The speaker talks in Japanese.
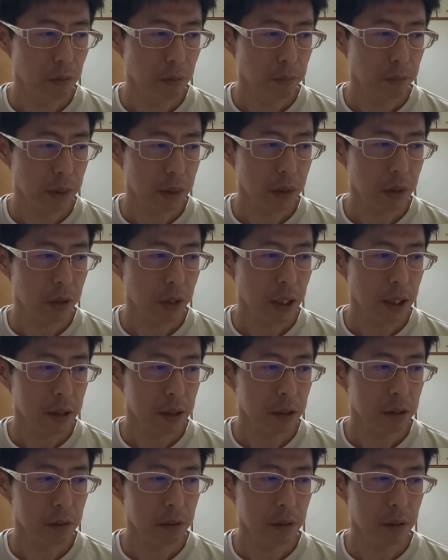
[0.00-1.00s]
まあ、それが
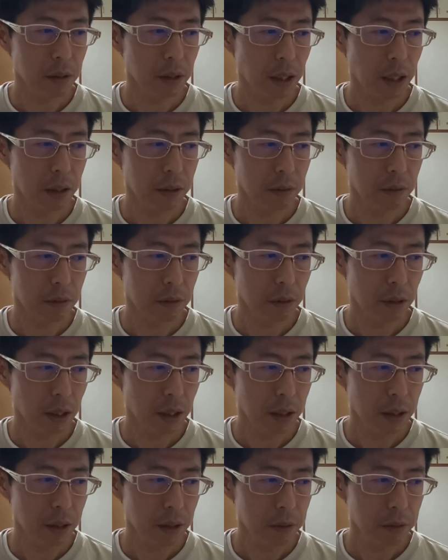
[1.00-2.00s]
すぐ、あの
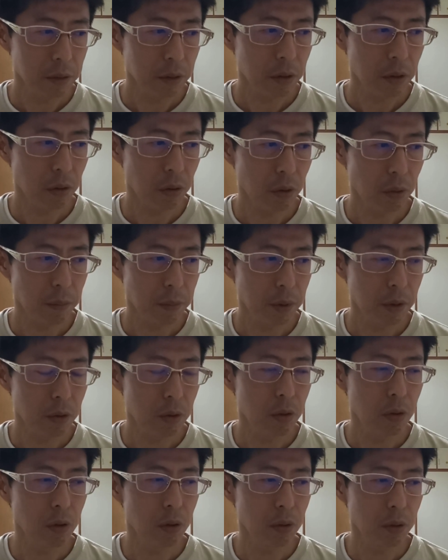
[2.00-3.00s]
体の動きを止める
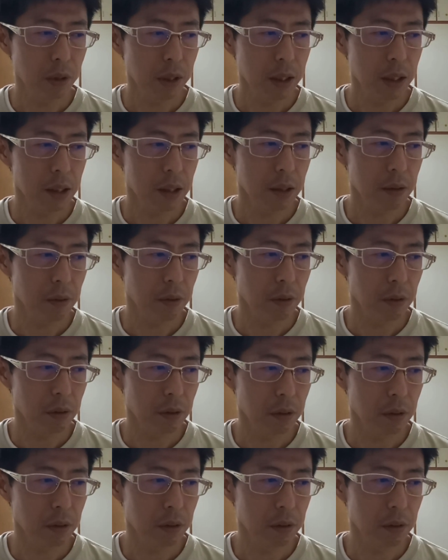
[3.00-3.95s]
方法でこ